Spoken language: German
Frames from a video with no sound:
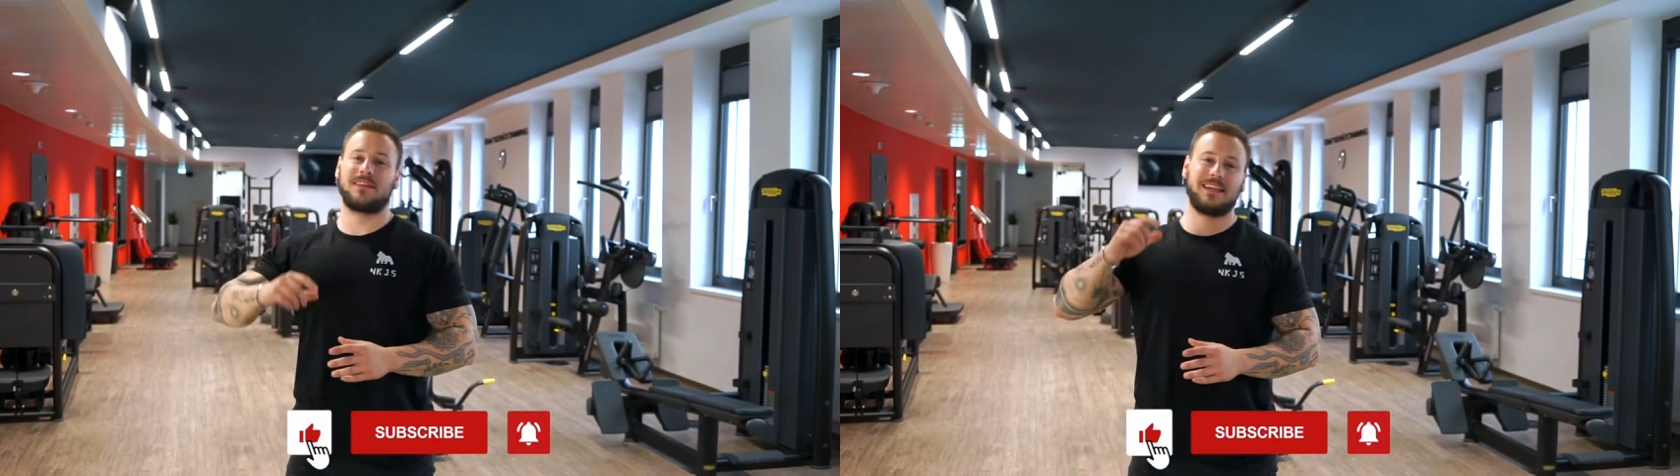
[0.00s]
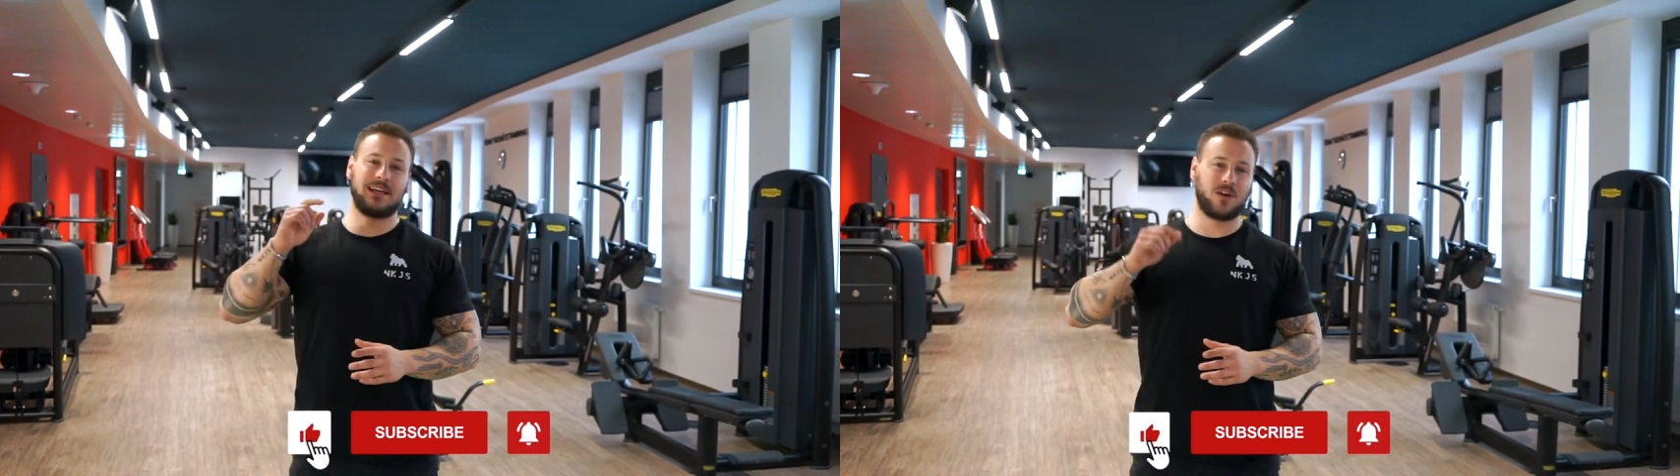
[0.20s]

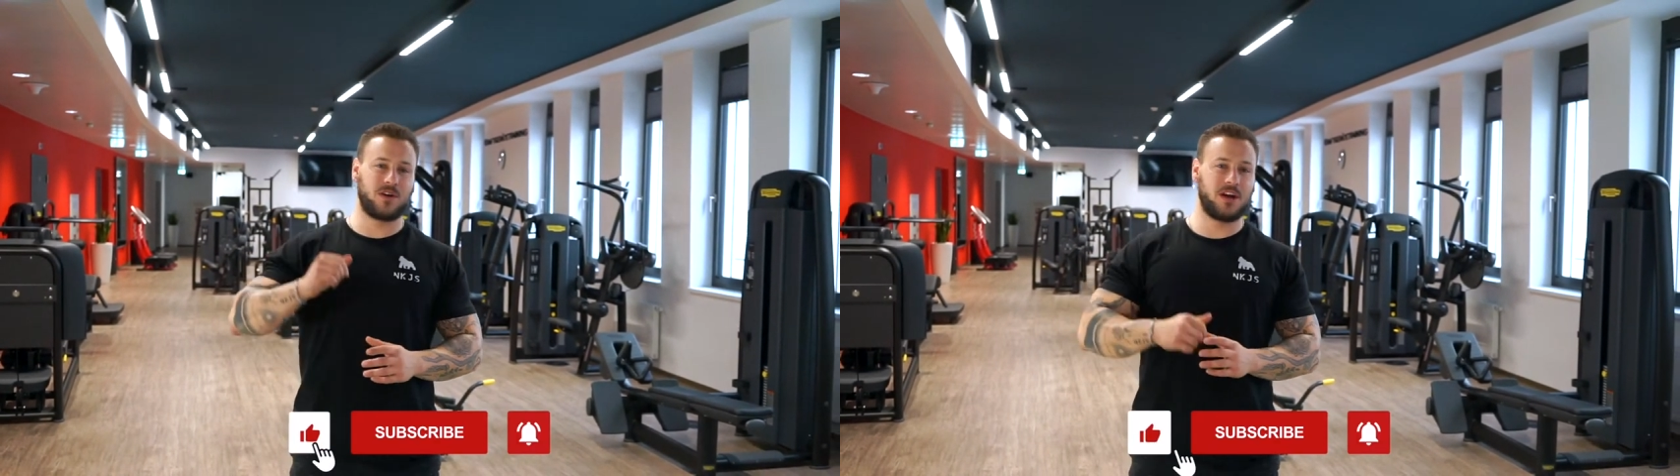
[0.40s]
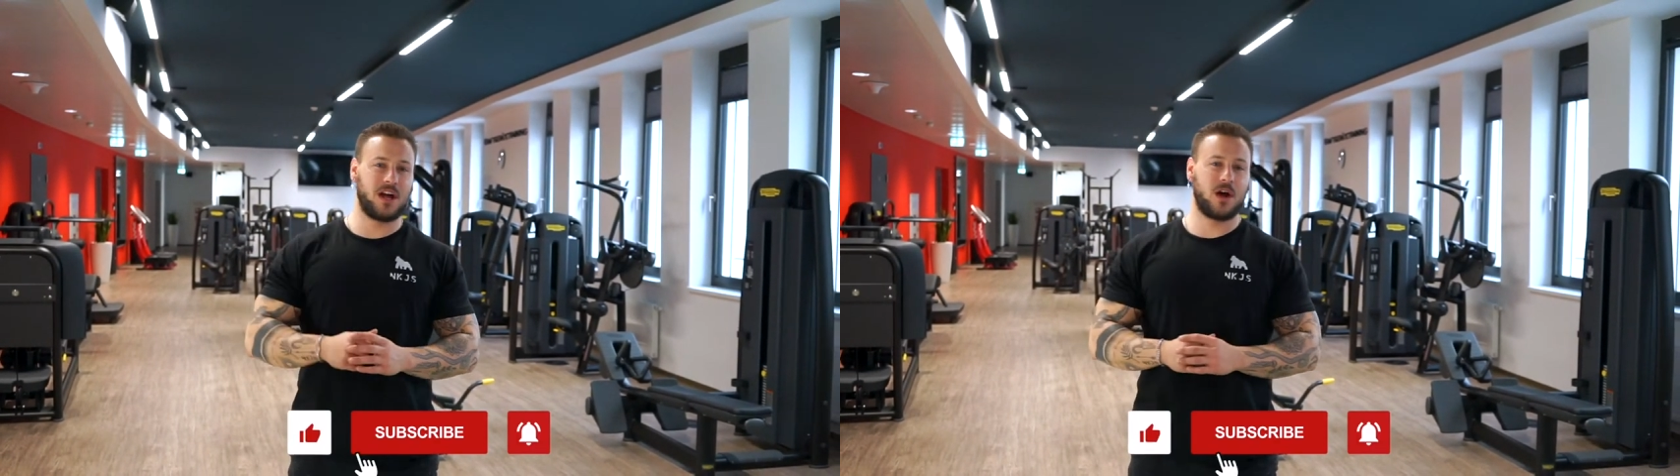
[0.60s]
die
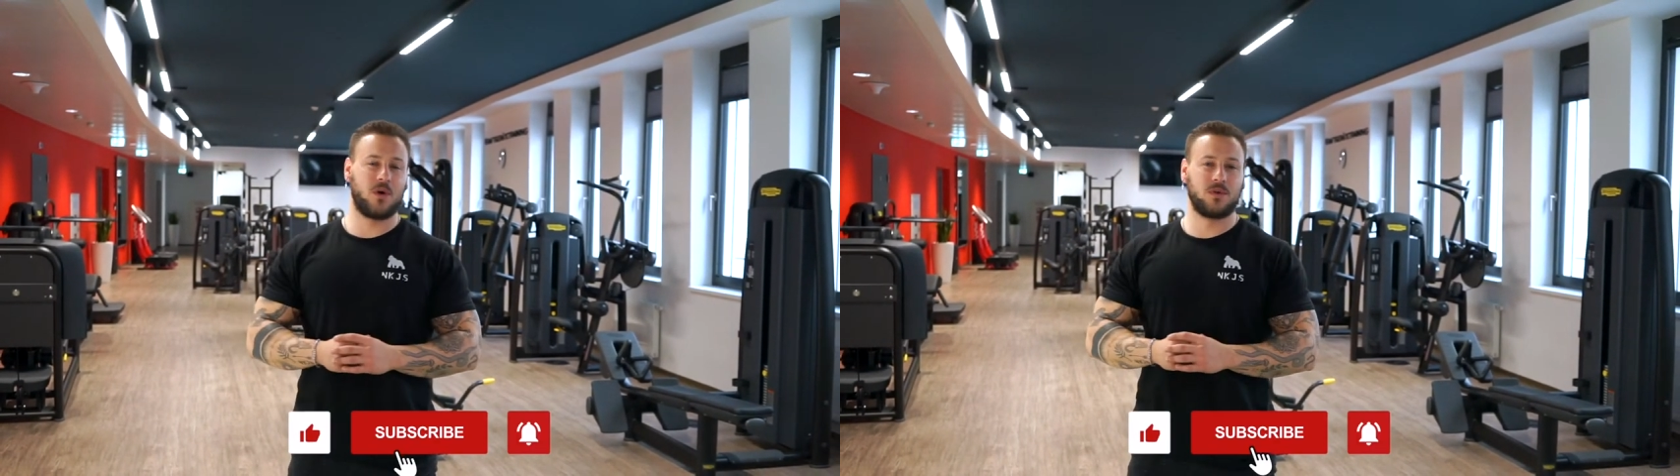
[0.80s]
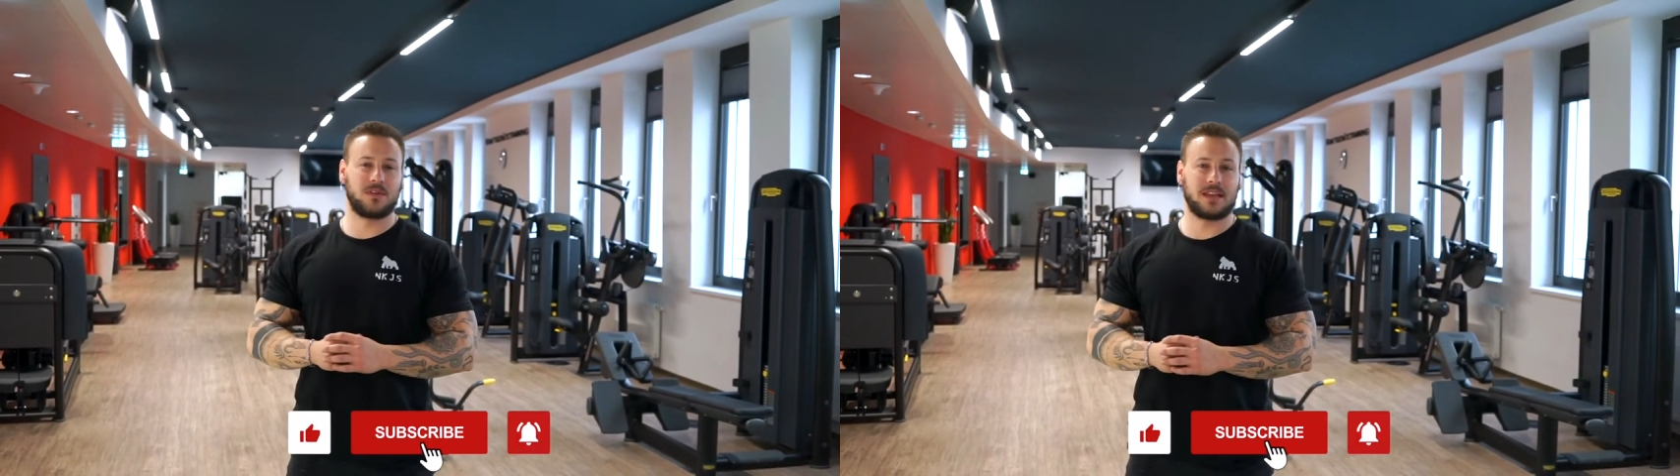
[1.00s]
Glocke
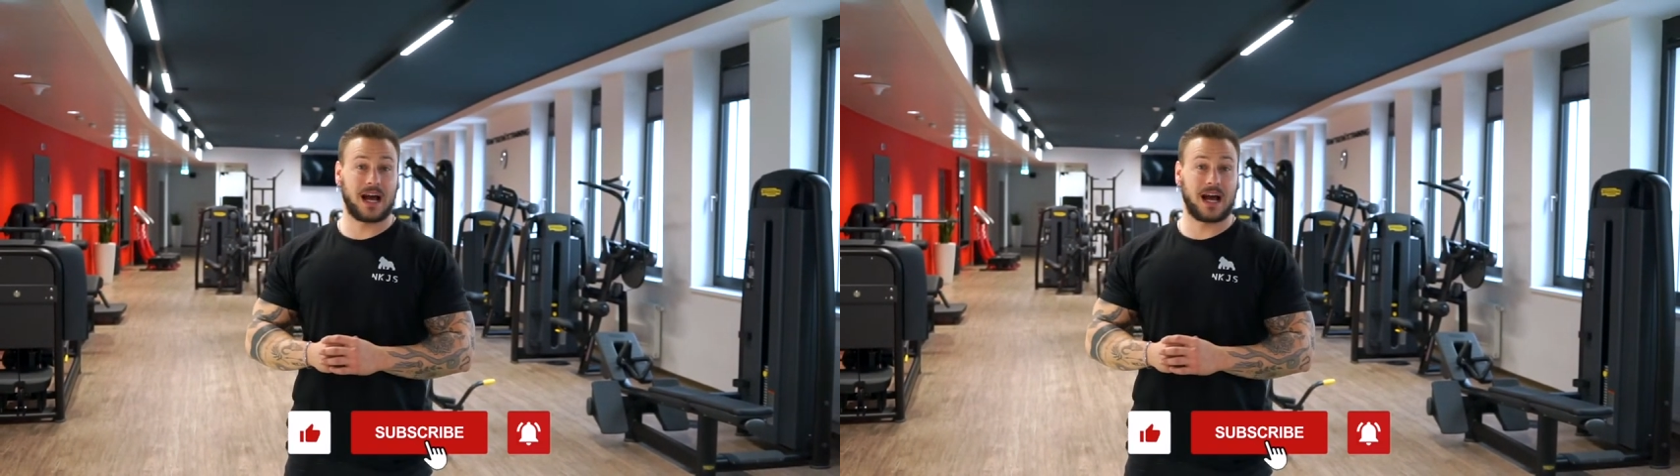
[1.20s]
unten